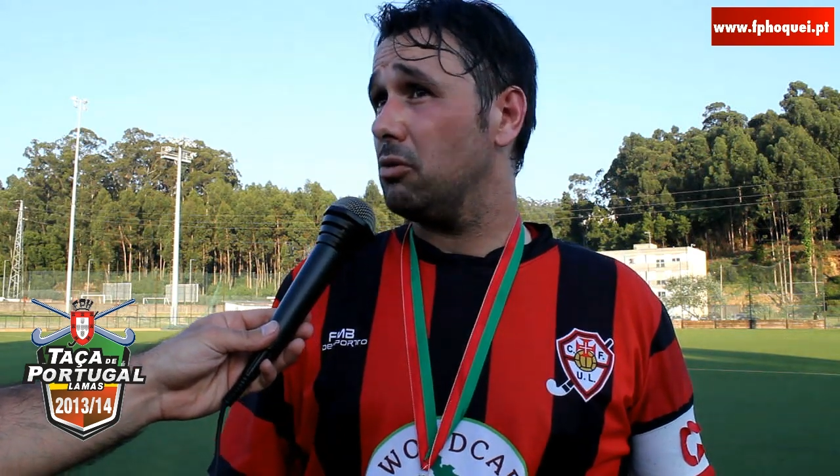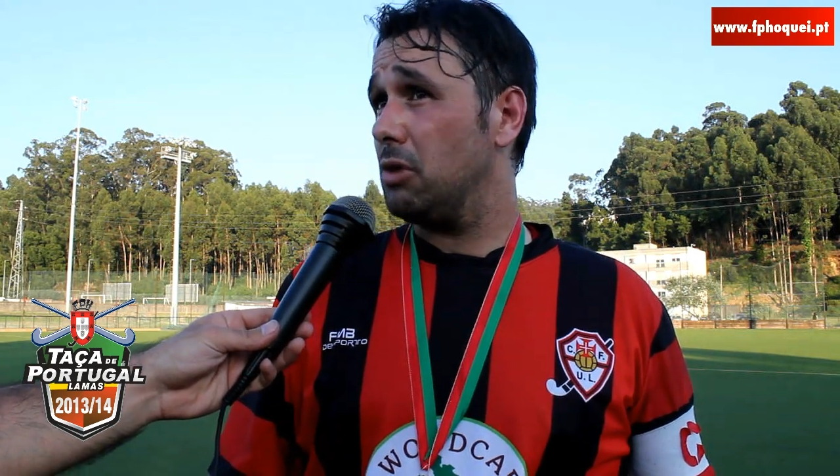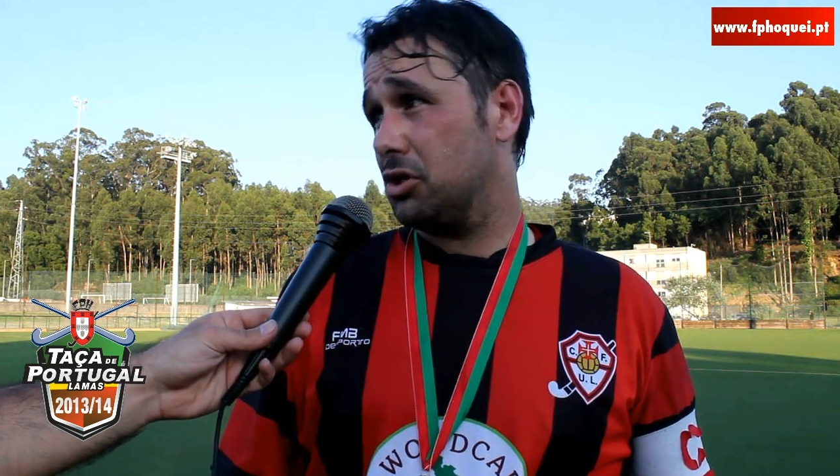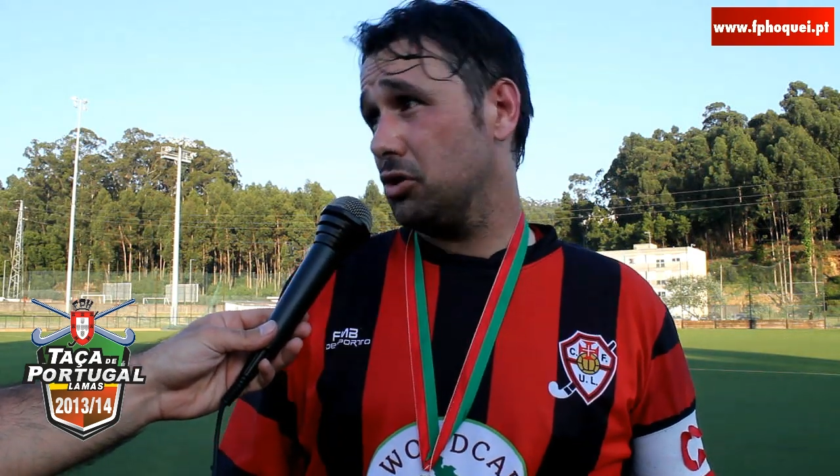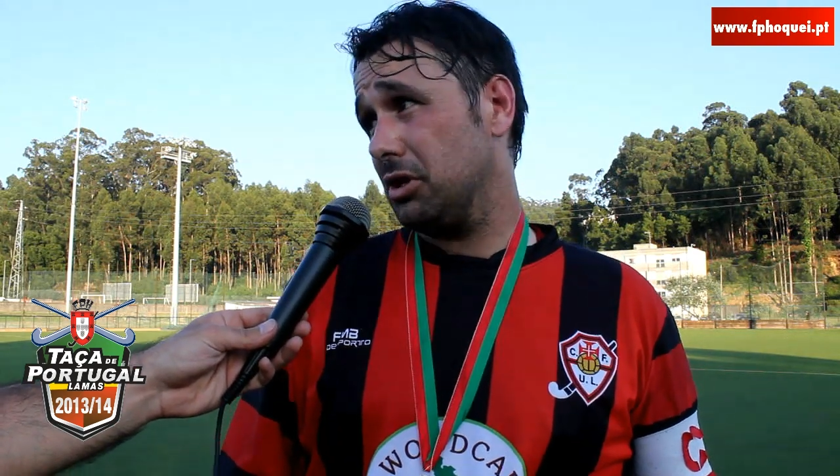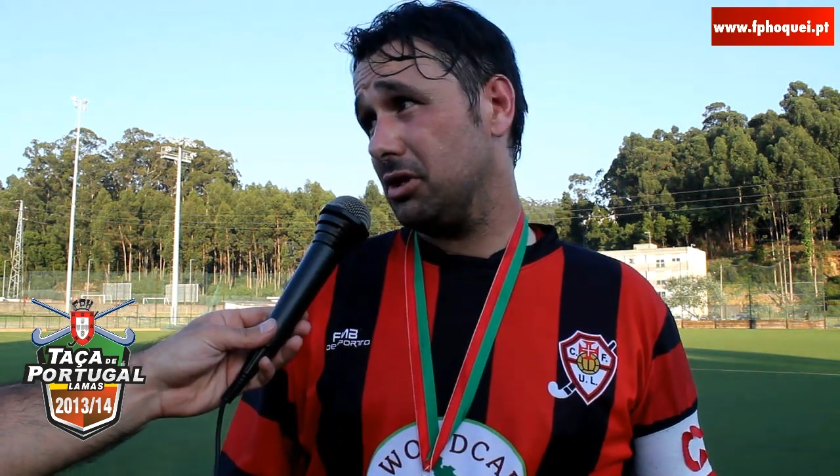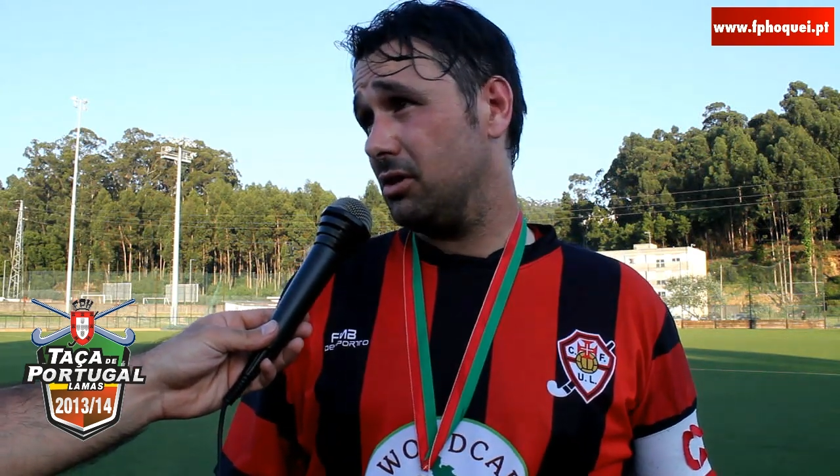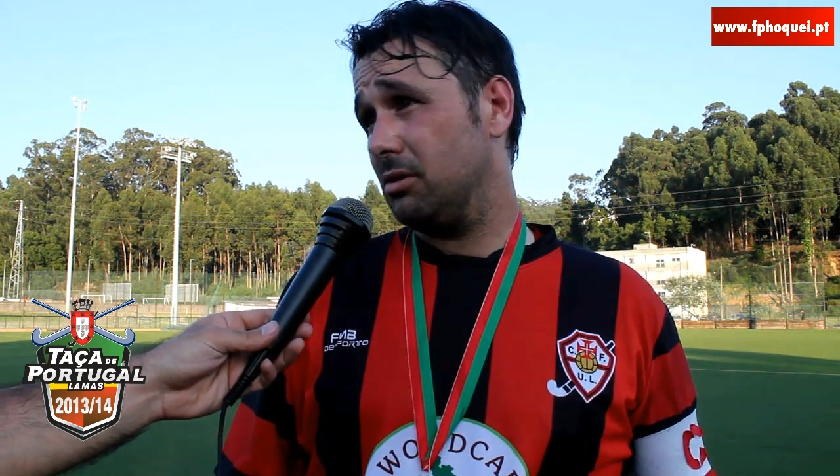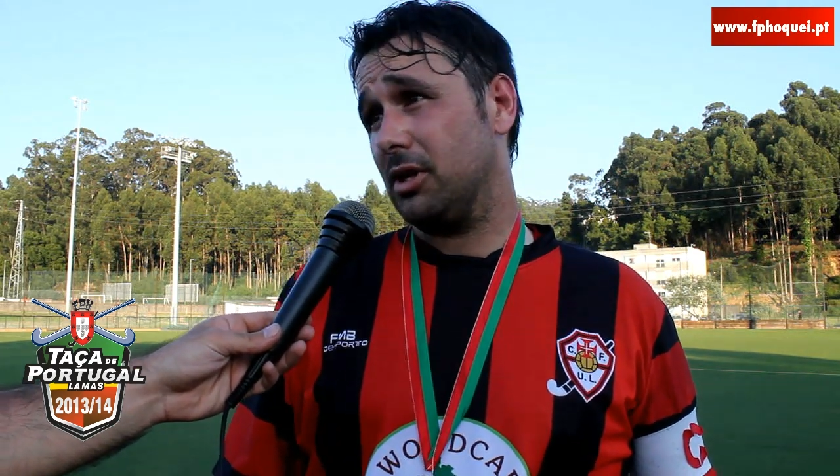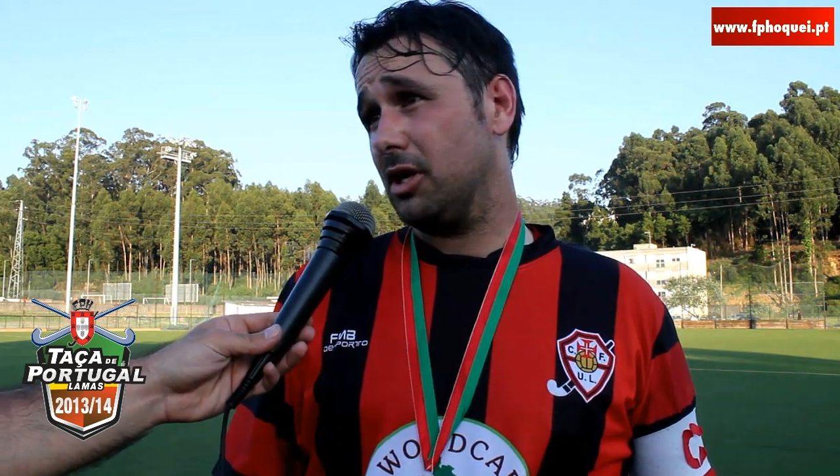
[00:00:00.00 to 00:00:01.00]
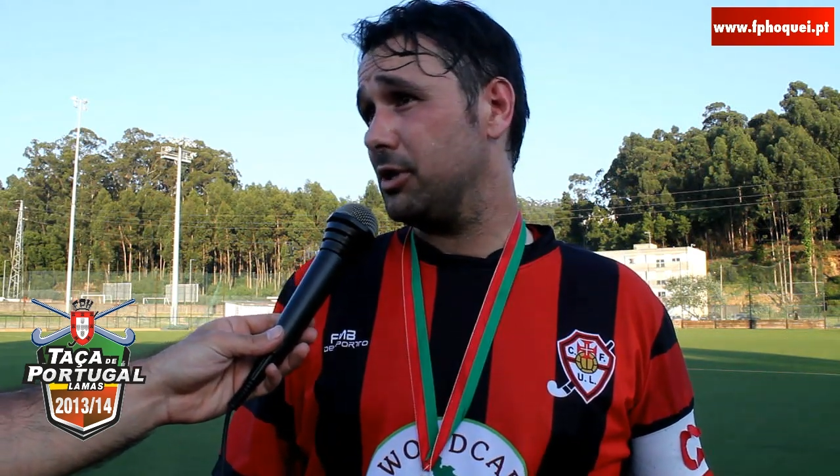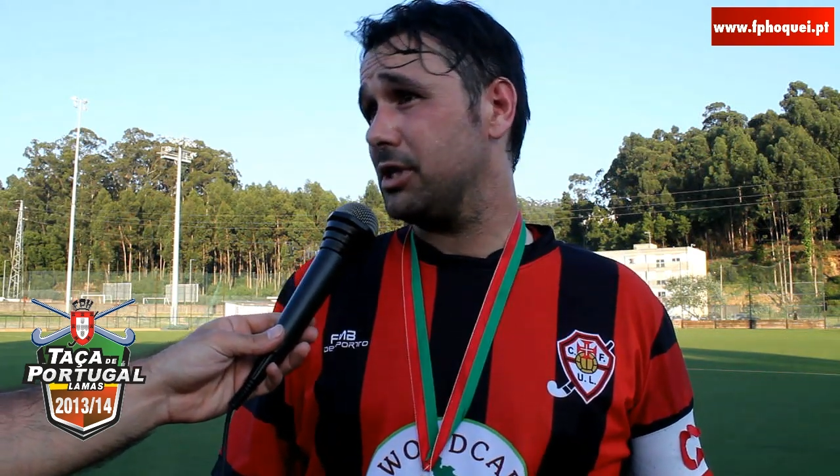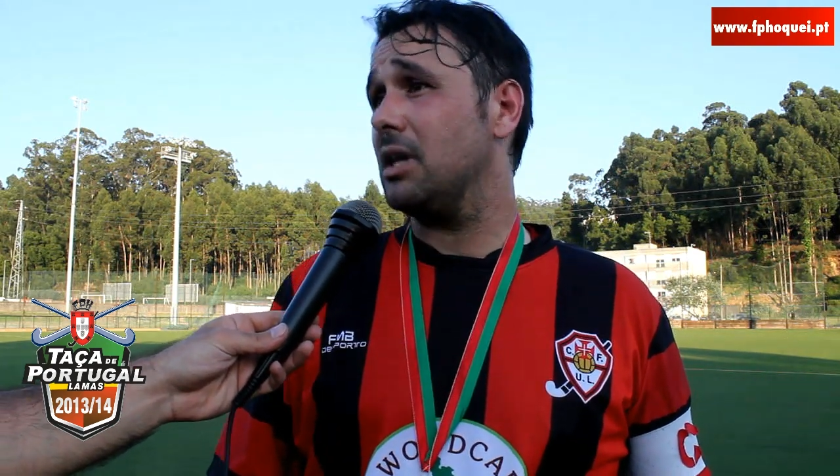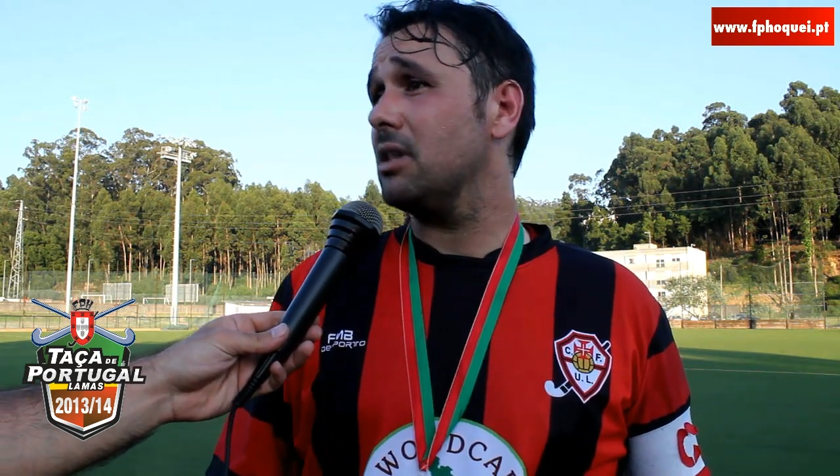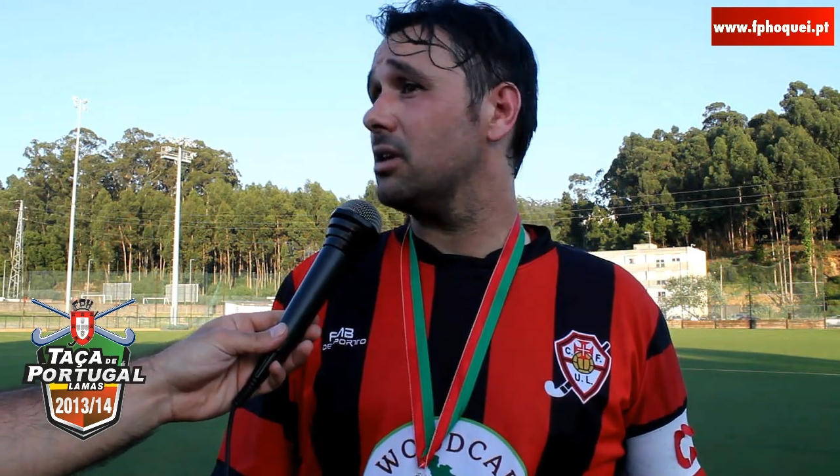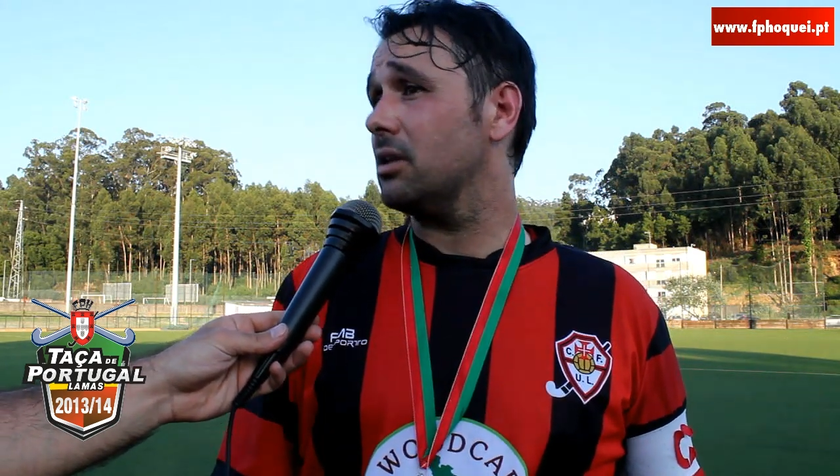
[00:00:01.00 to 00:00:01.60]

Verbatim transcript: eu acho que nunca teve a capacidade de ir